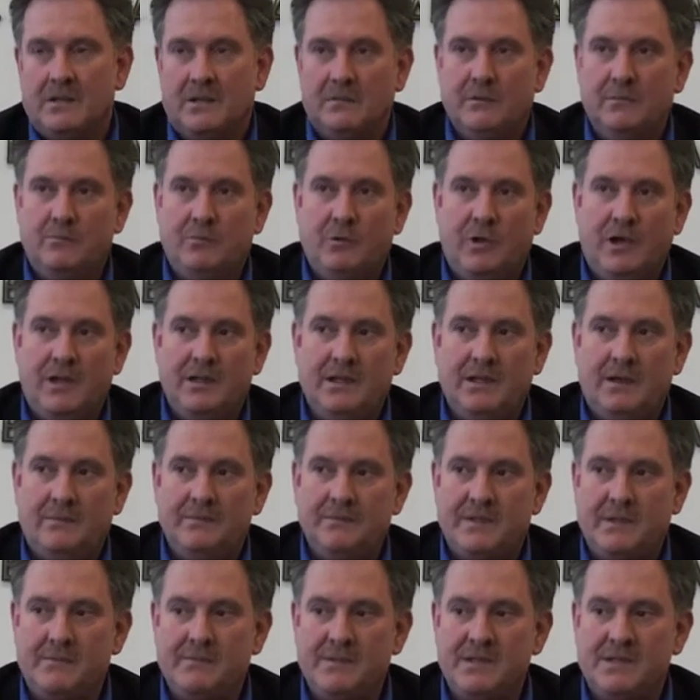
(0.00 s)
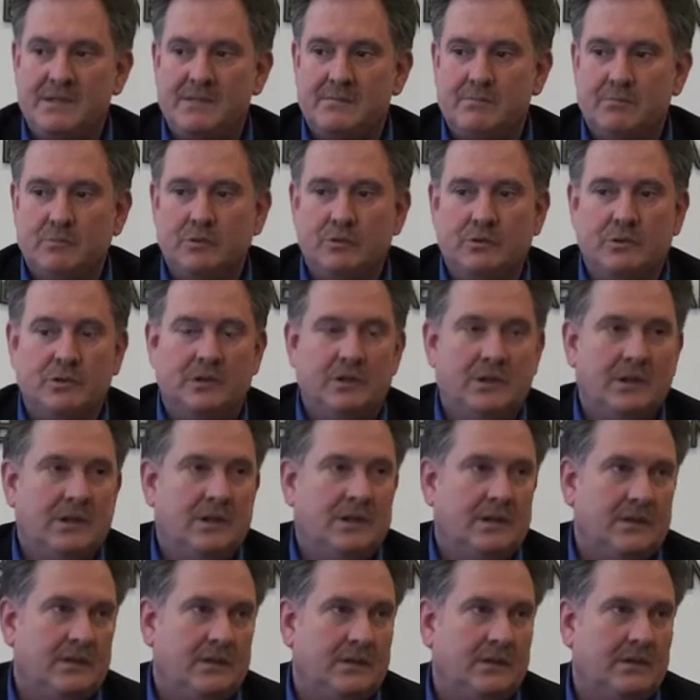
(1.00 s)
Tabii bu anlamda biz bunu
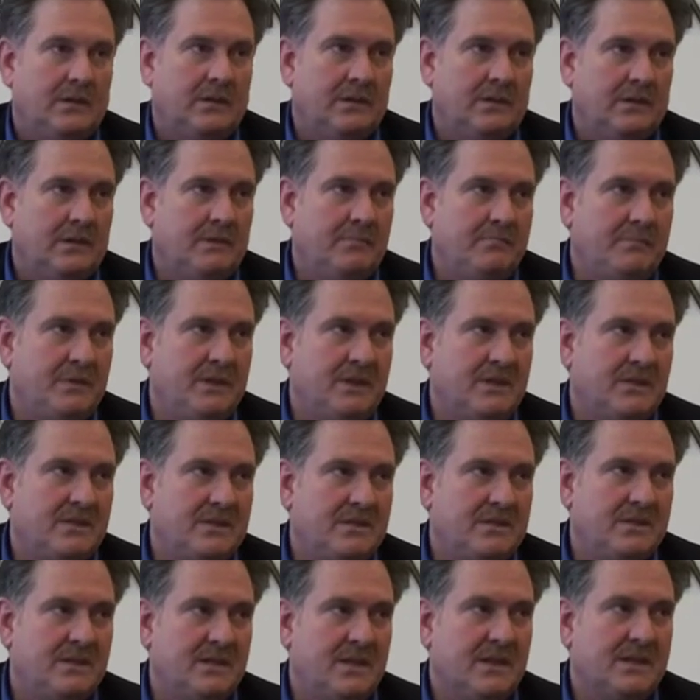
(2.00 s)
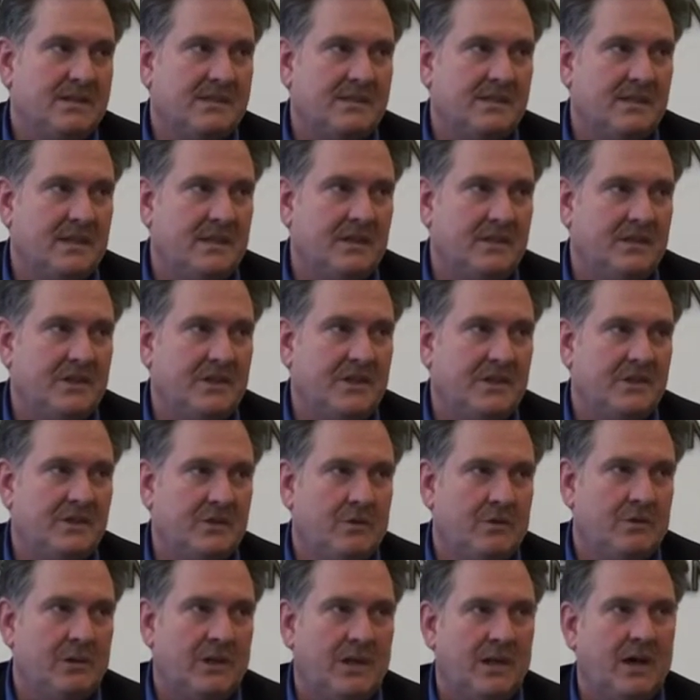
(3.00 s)
e, bir siyasi
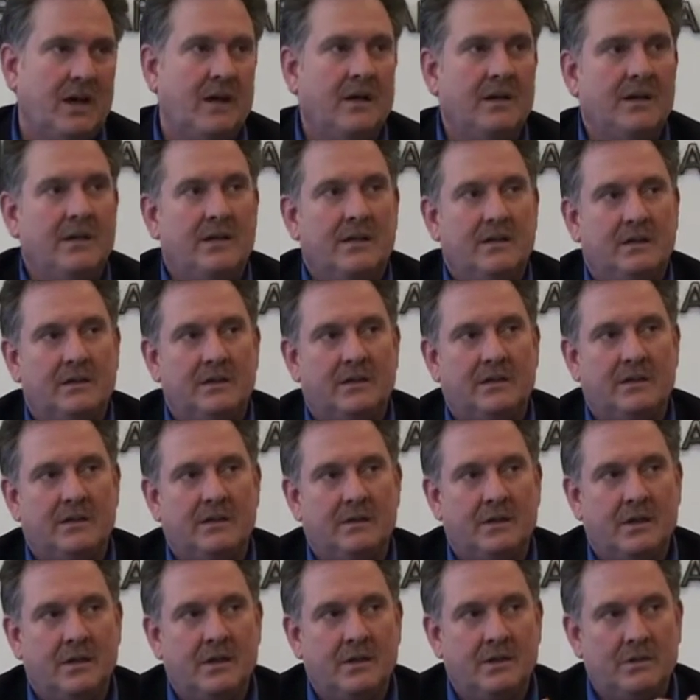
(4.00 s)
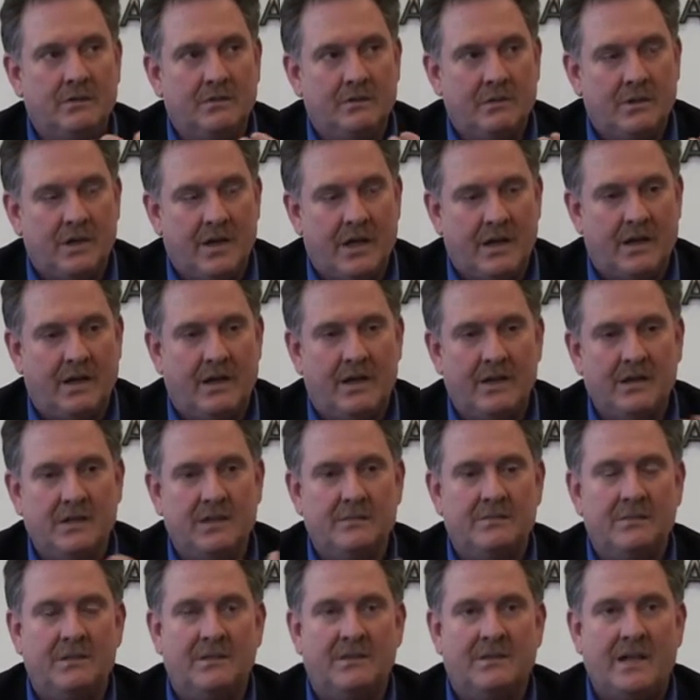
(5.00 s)
anlayışı olarak e,
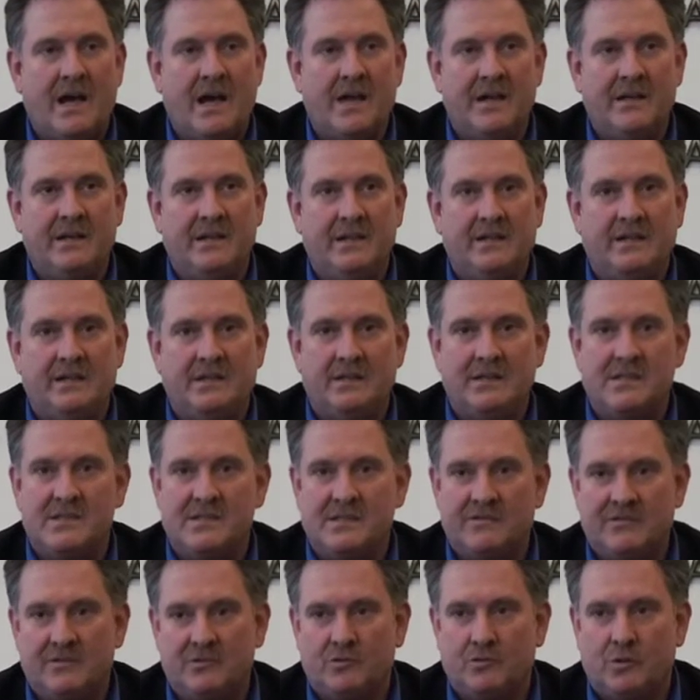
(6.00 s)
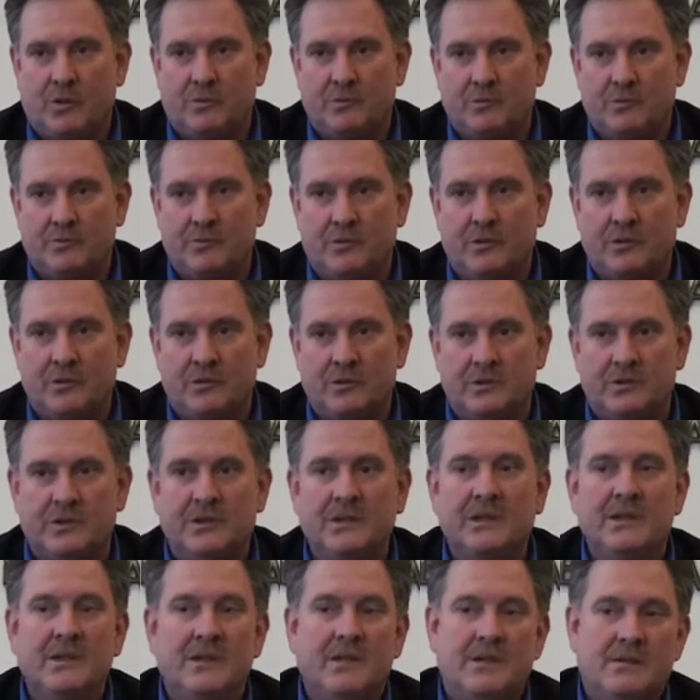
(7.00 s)
herhangi bir derneği ya da sivil toplum
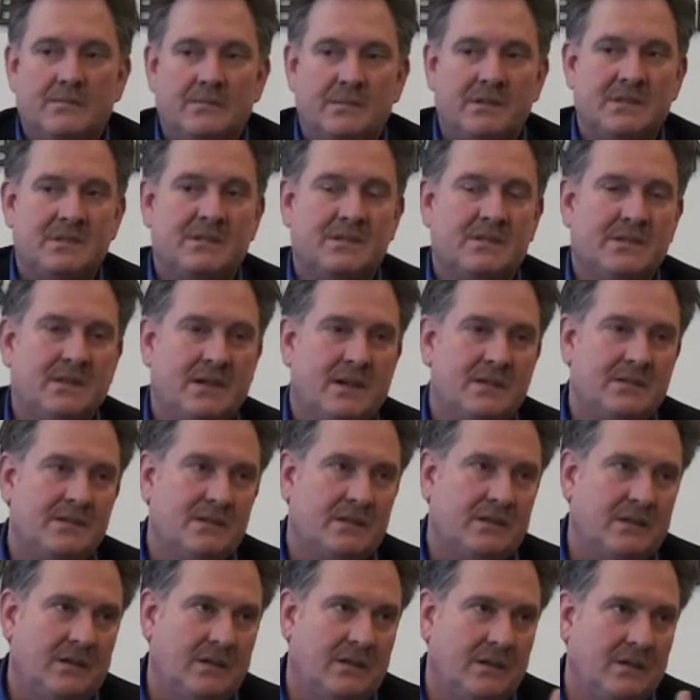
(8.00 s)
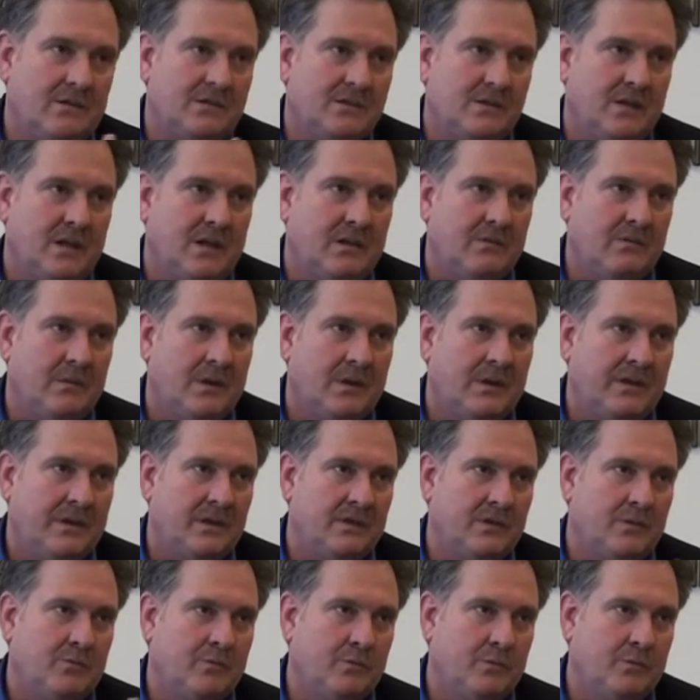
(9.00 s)
örgütü bir siyasi kanalize almak
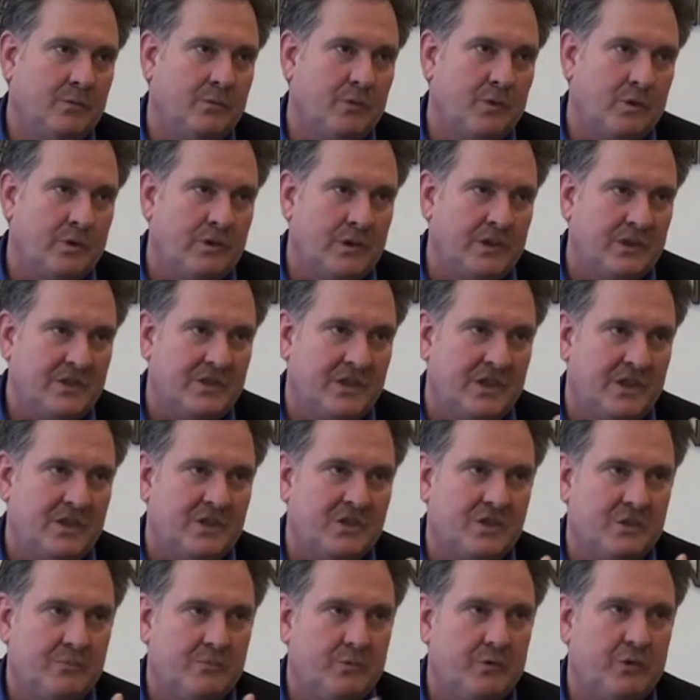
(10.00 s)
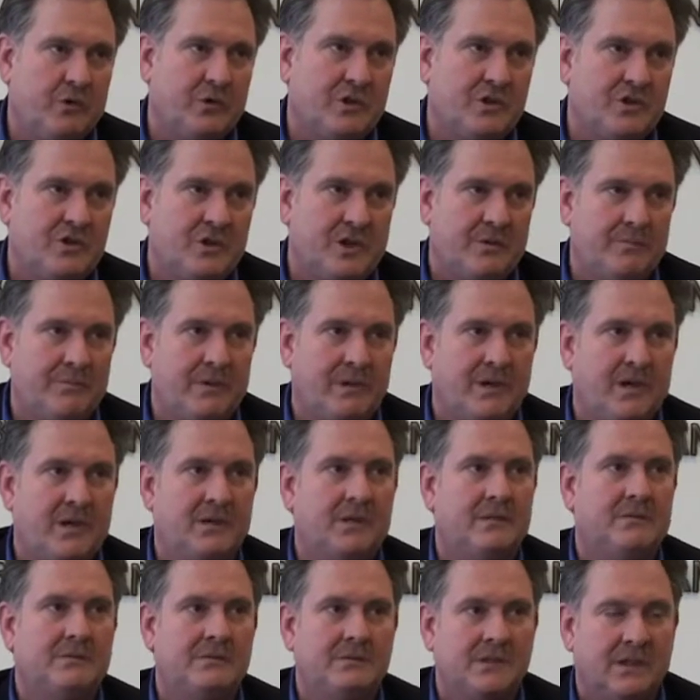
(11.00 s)
ya da bu e, şeye bu yöne çekmek
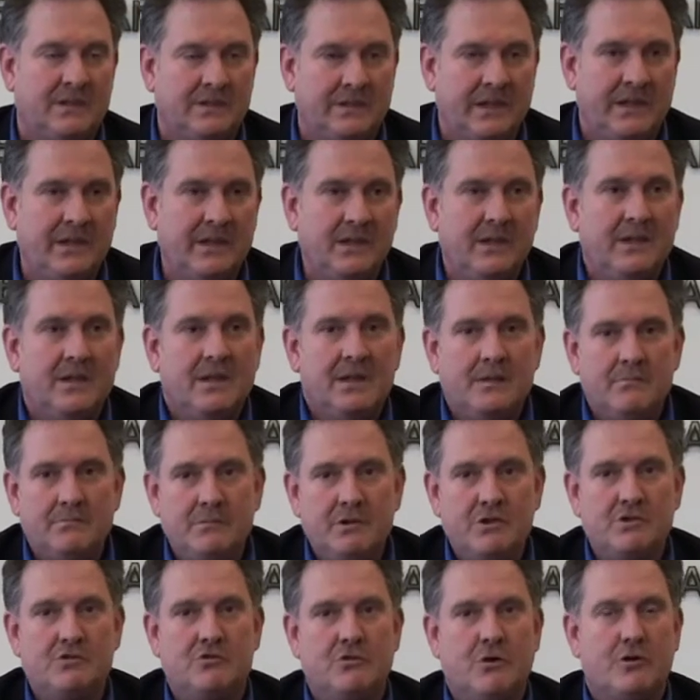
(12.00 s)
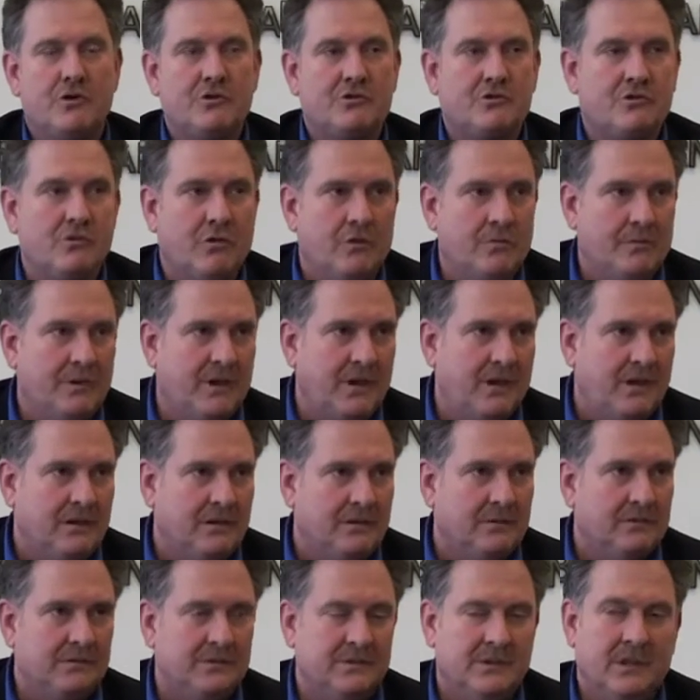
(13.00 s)
anlamında değil. Biz görüş sormak
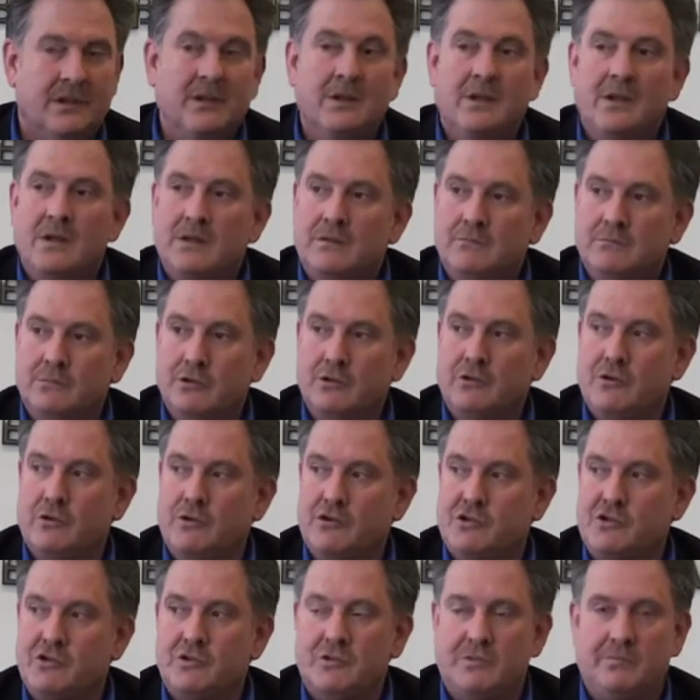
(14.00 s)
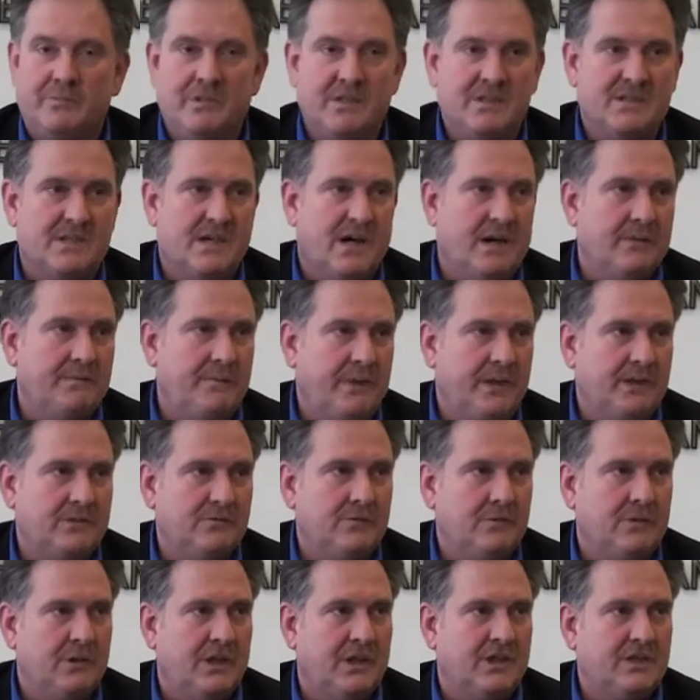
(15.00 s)
anlamında. Bu görüşü biz AK
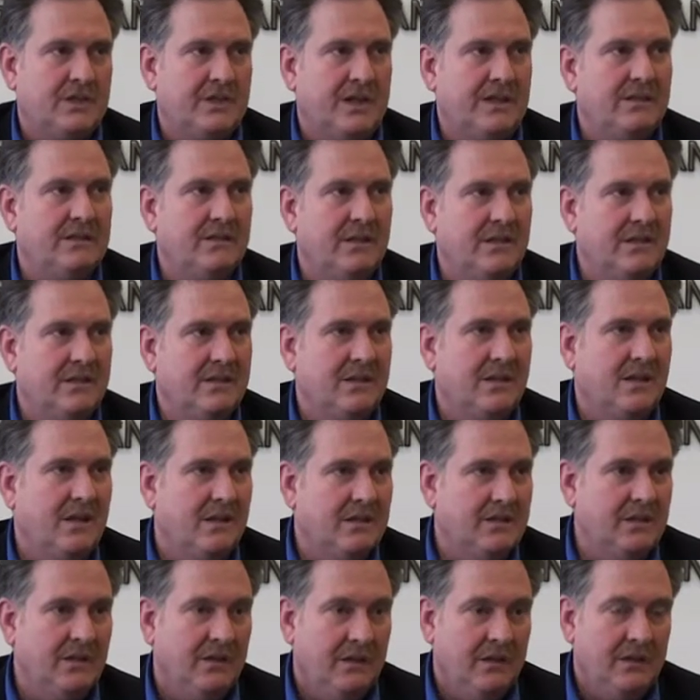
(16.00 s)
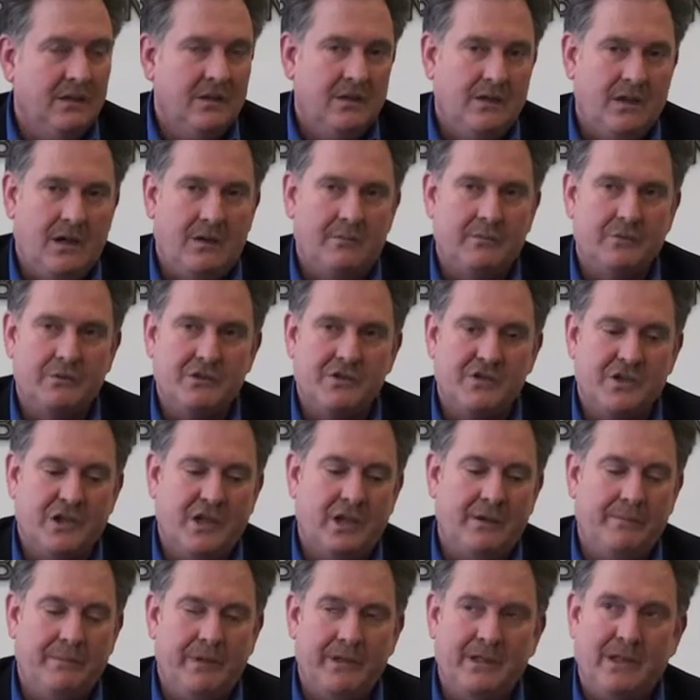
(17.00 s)
Parti olarak kendilerinden aldık. Ha bunu
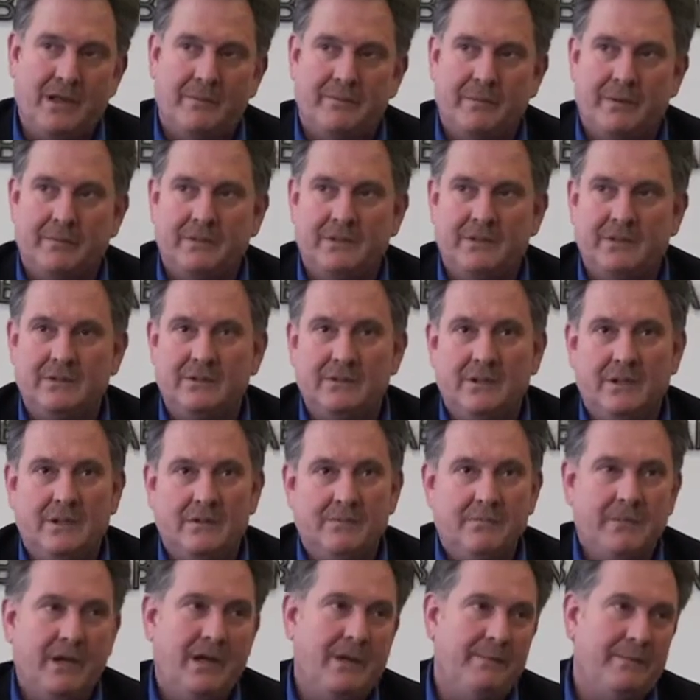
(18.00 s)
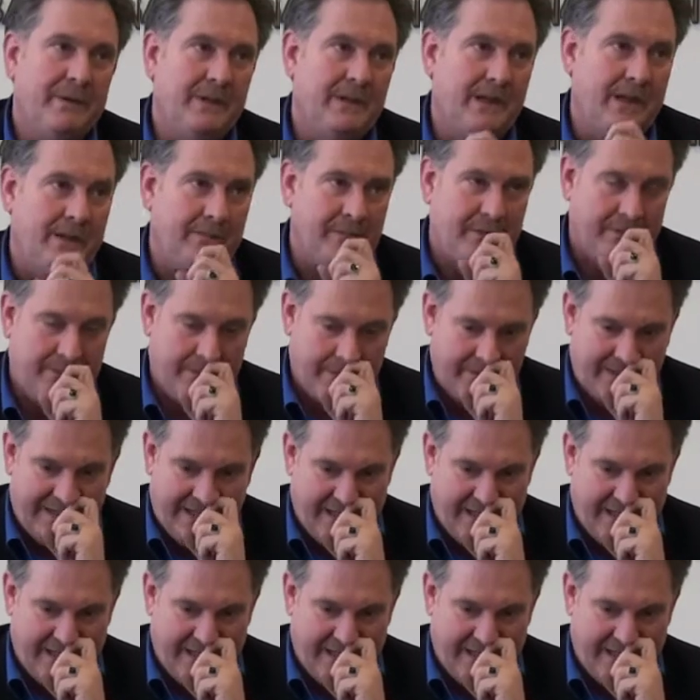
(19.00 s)
CHP de yapabilir. MHP de yapabilir.